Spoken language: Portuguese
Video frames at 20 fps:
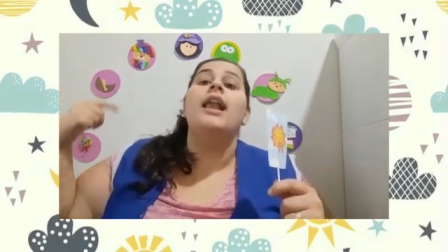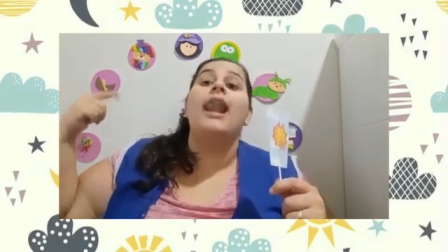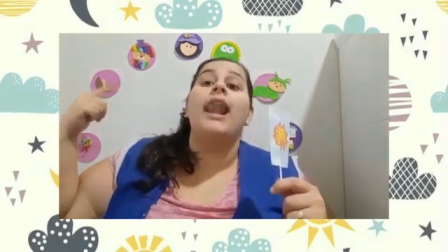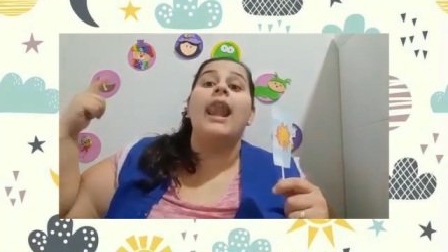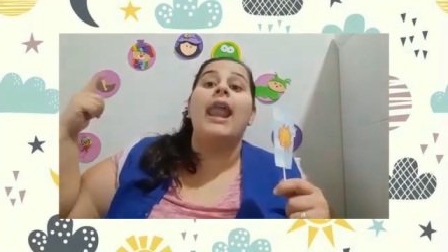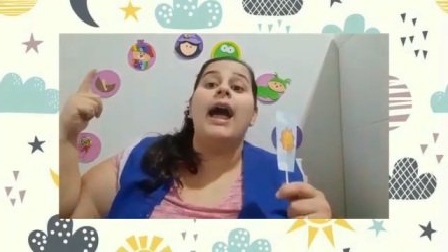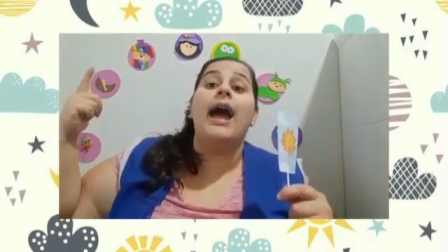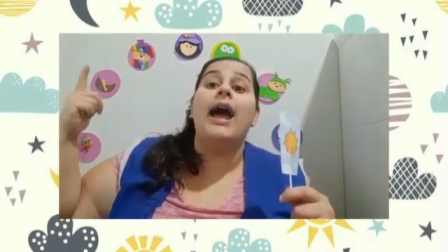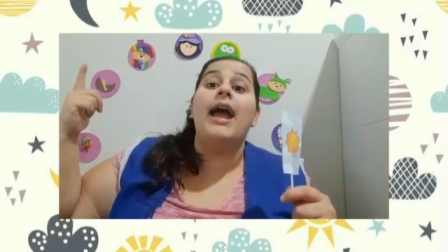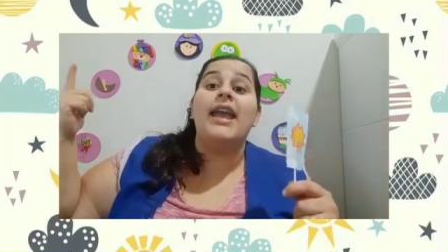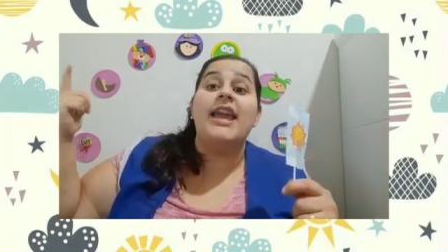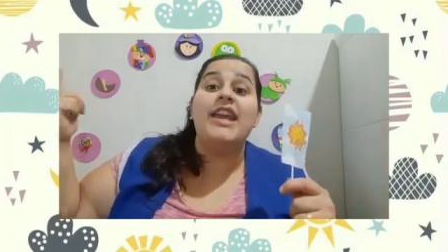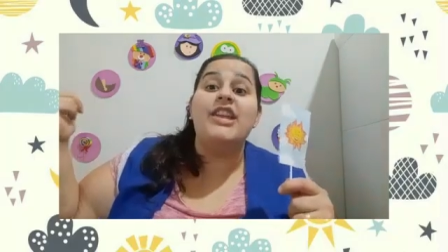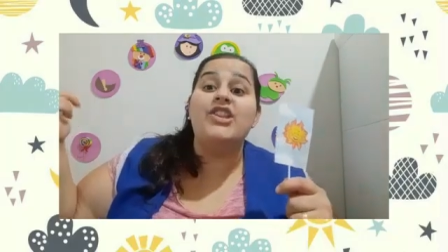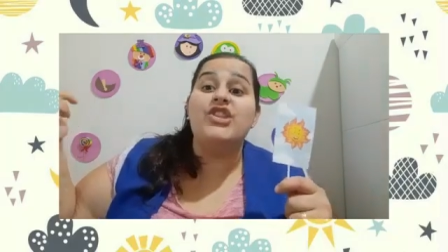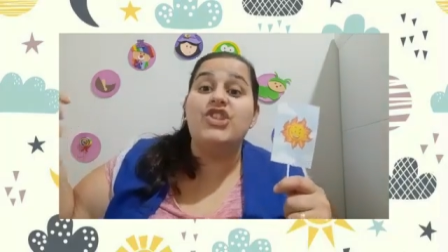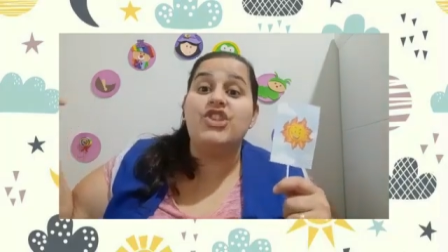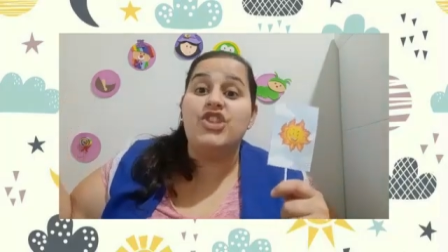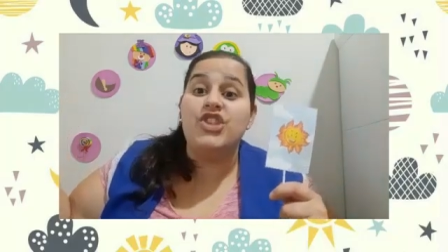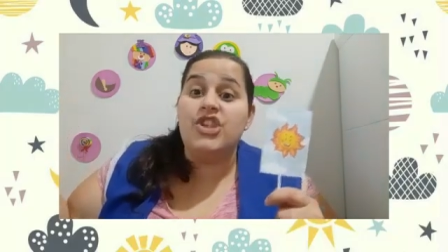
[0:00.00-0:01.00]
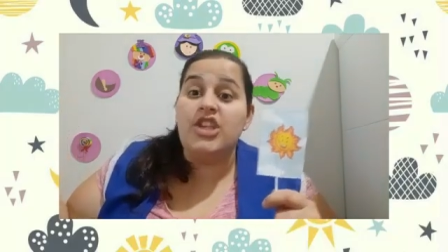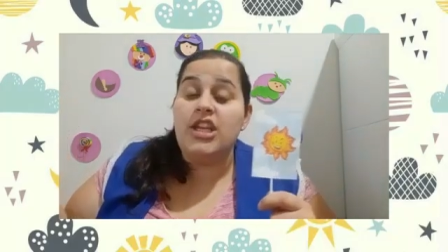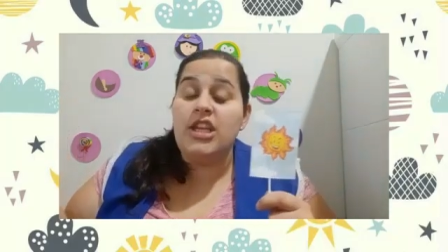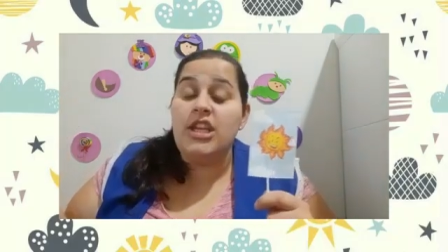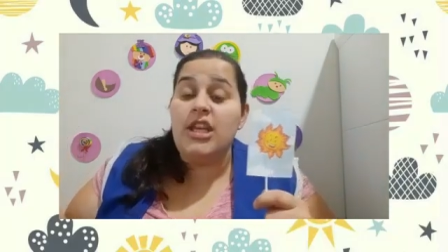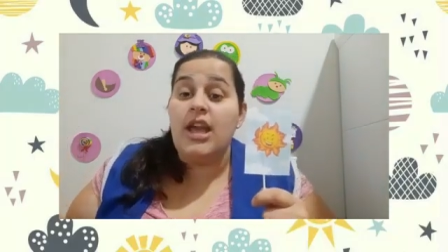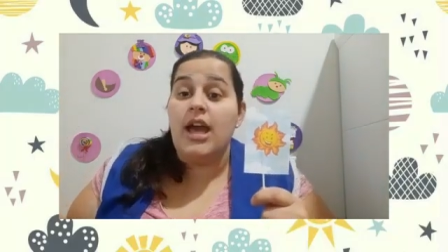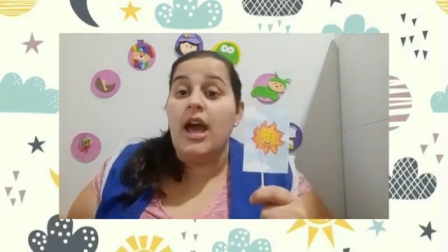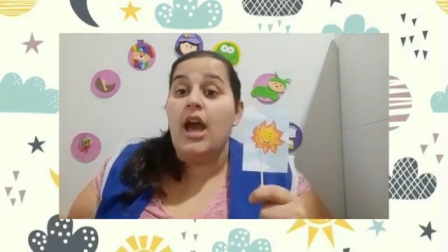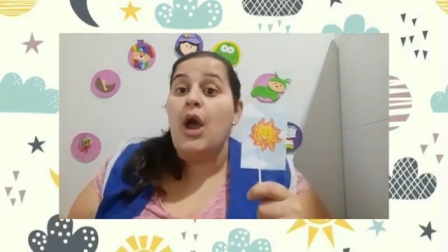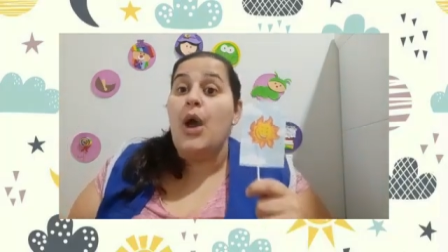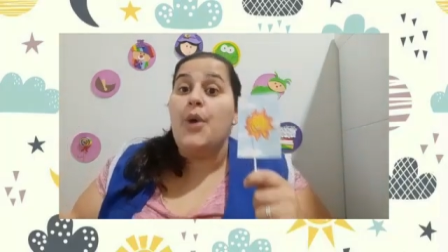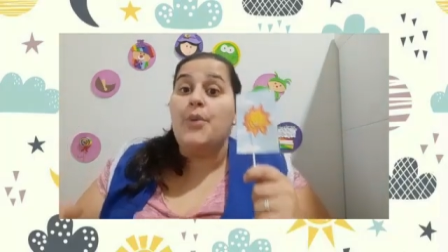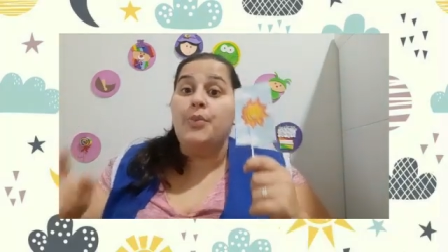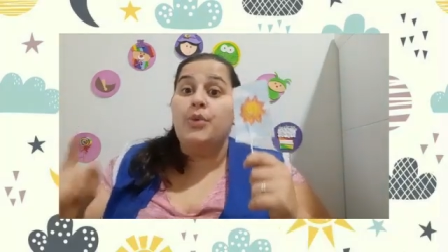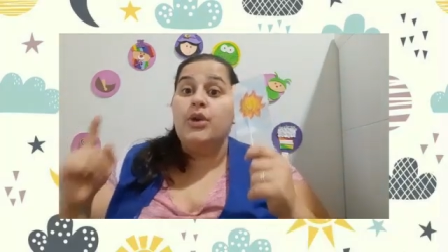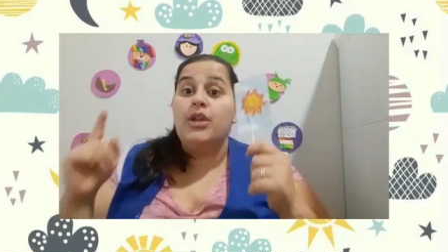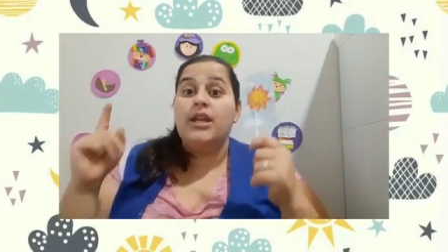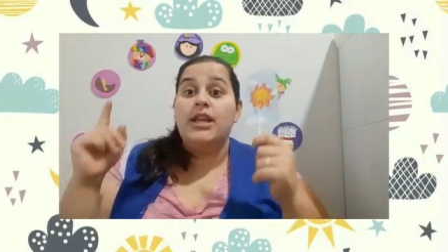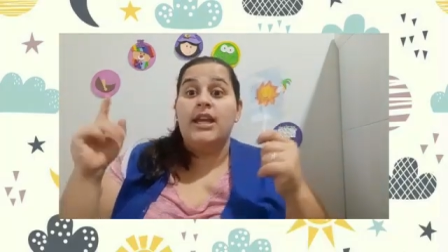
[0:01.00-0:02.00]
lá é dia,
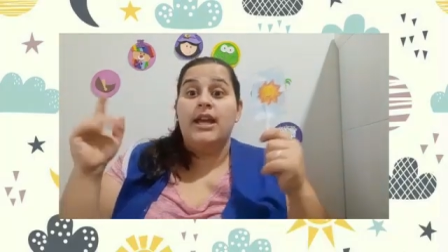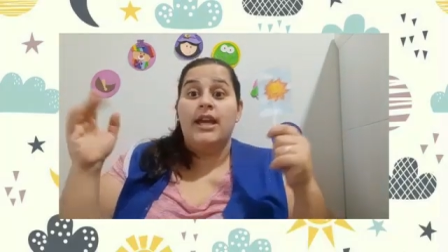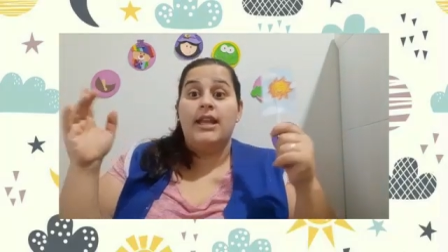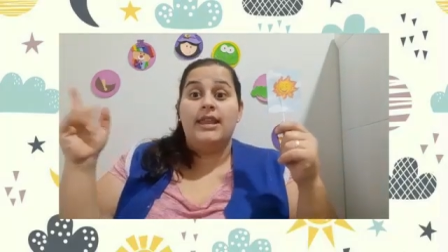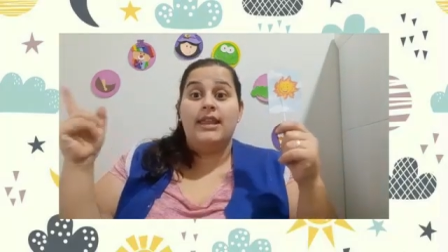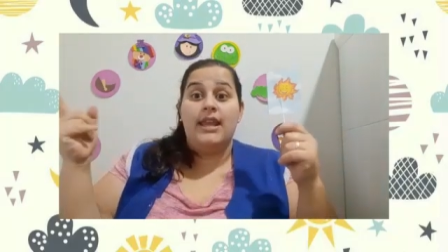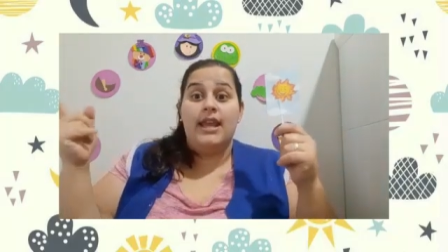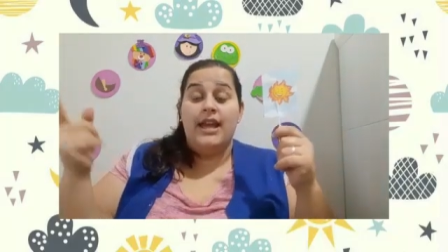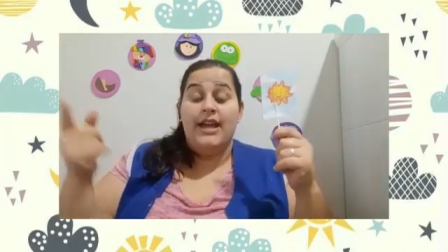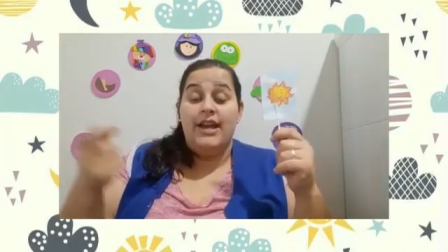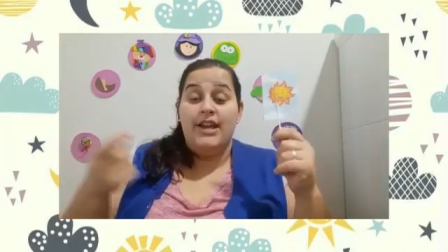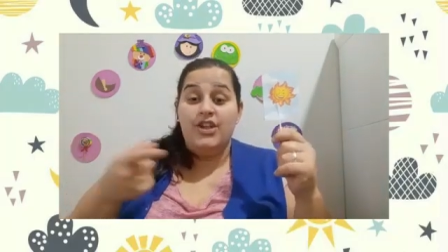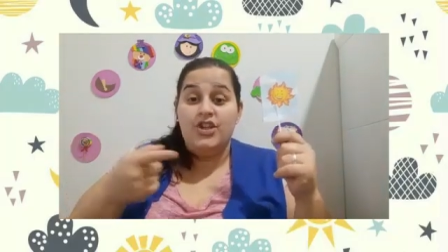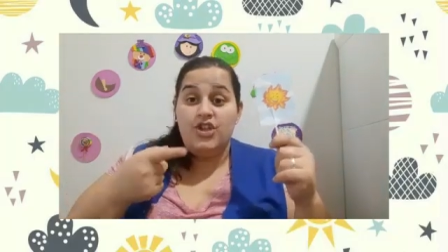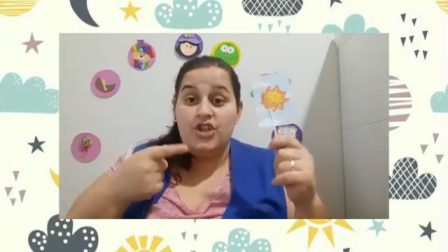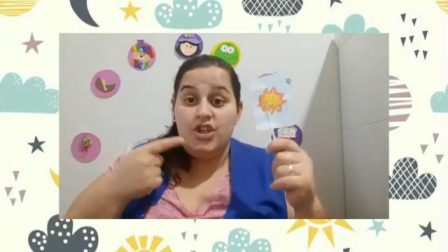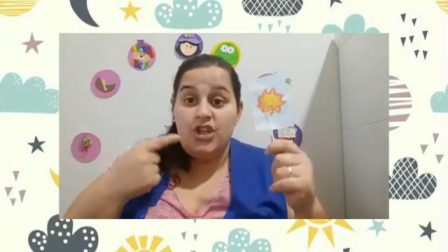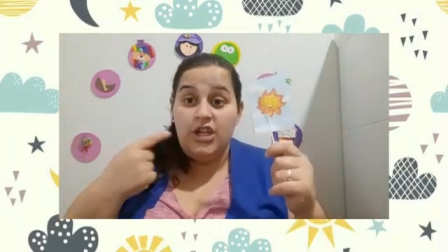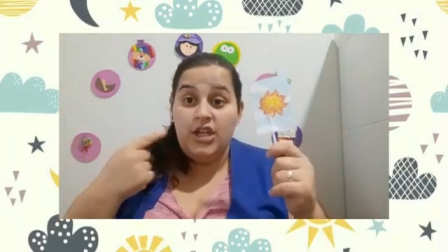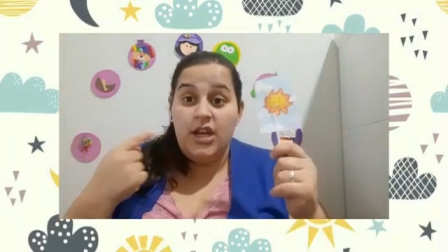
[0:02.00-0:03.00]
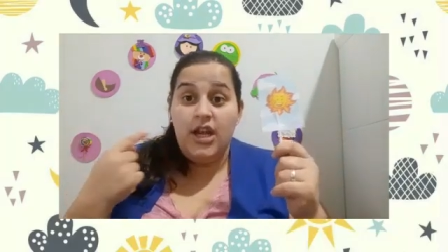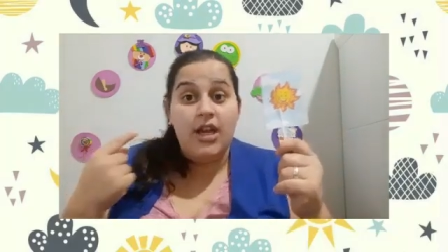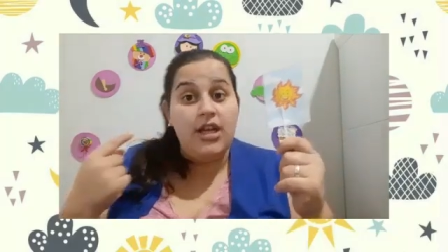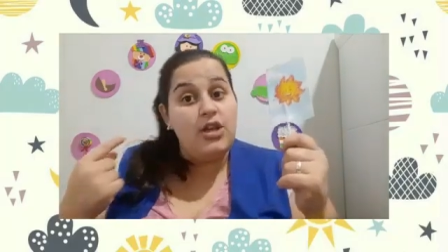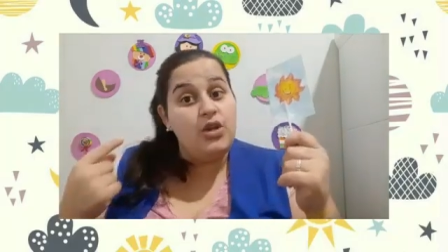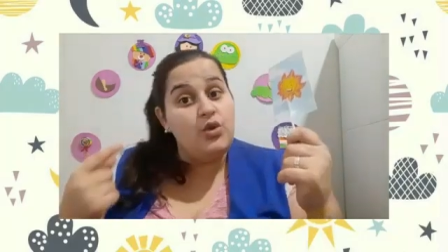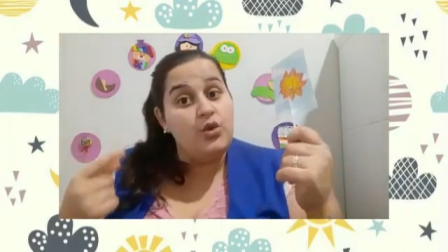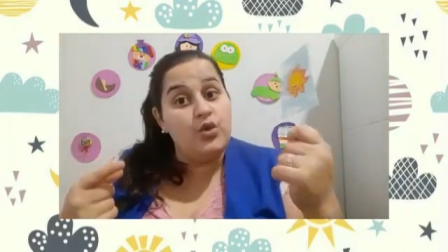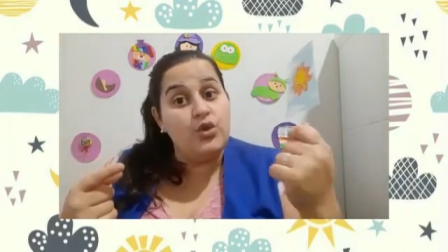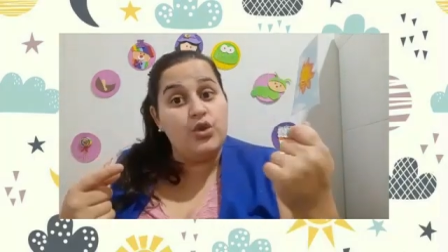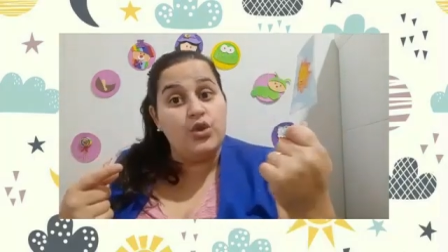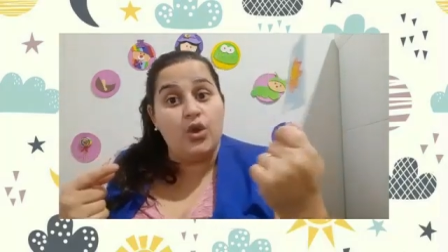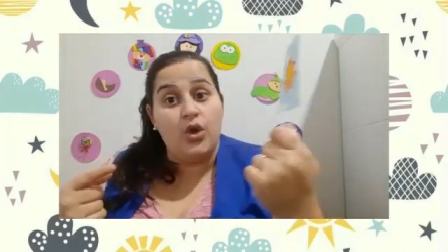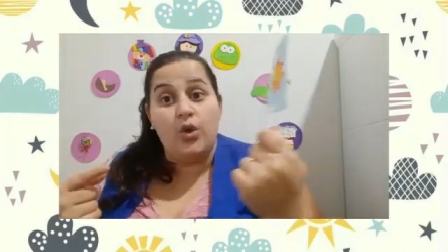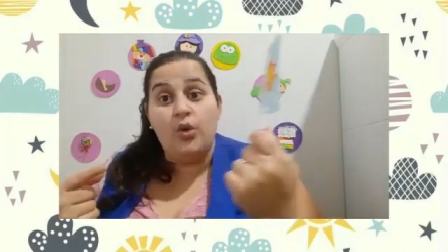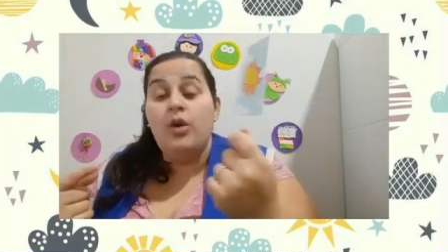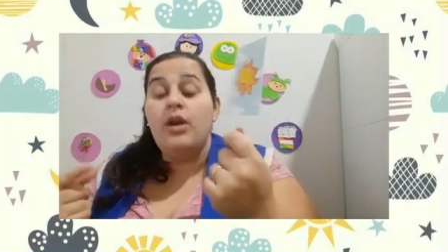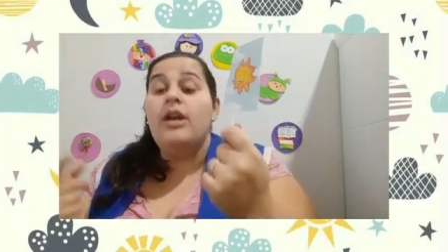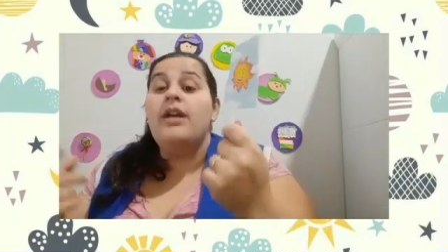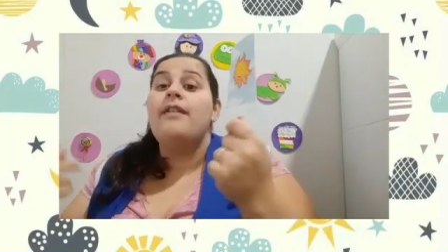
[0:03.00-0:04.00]
porque a Terra gira e o
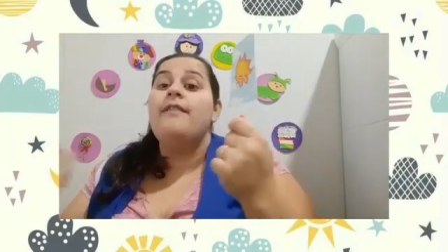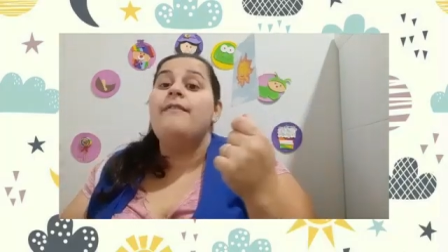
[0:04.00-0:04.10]
Sol